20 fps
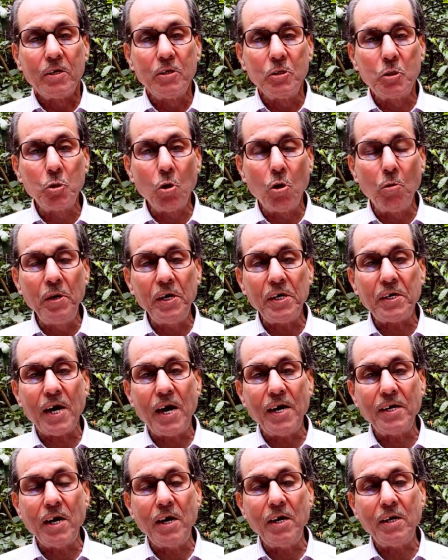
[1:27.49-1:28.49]
कि जो भी
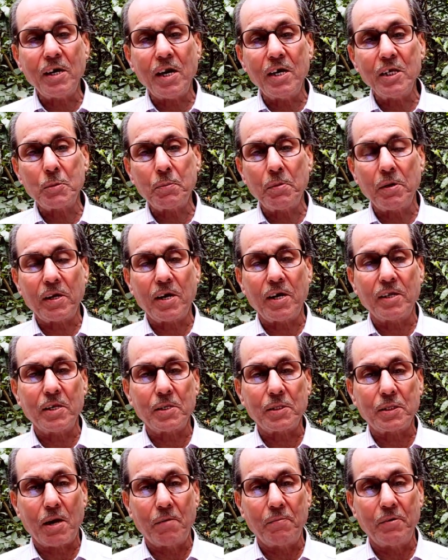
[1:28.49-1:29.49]
टाइटल ट्रांसफ़र का
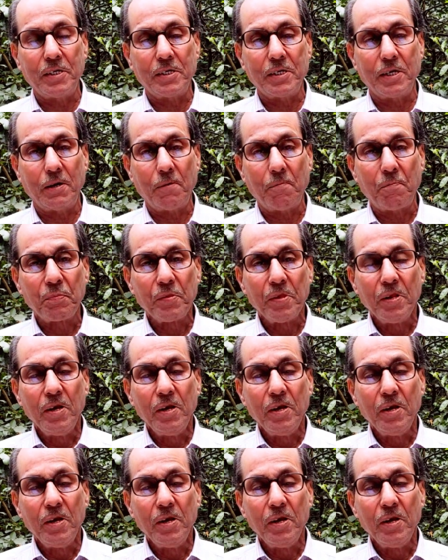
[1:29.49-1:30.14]
दस्तावेज है